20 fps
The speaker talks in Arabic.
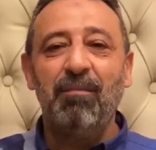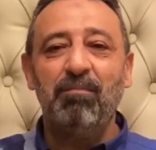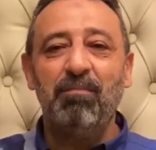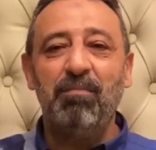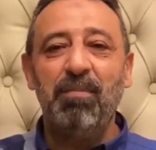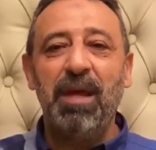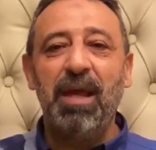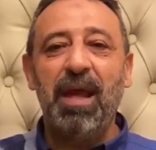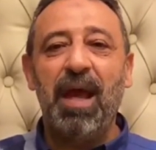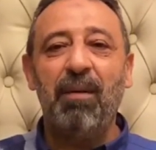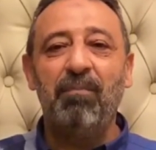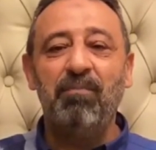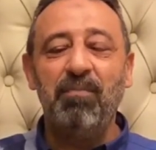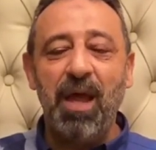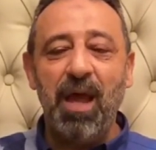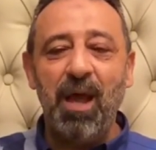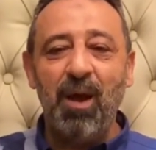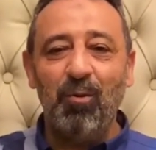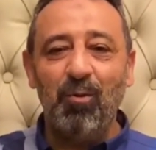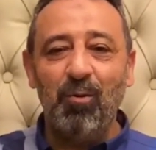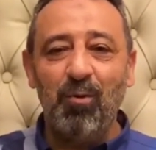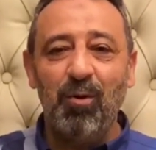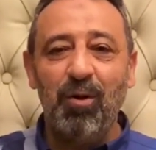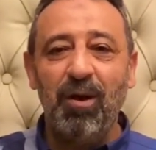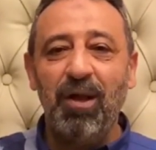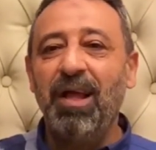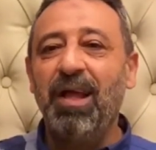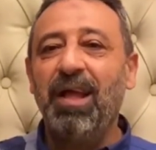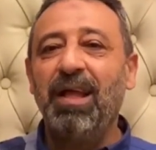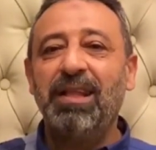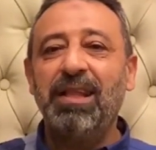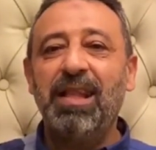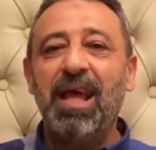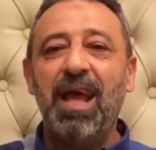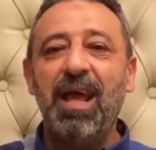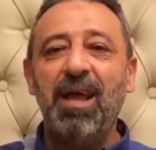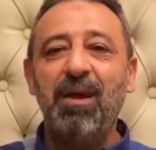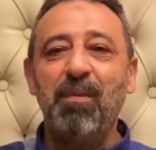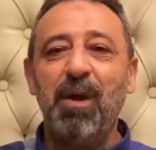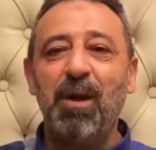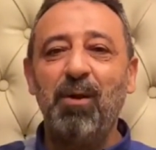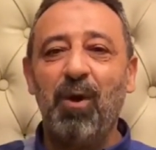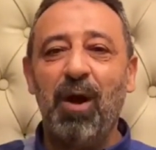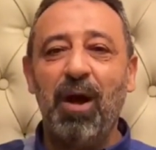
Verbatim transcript: بابنائه دائما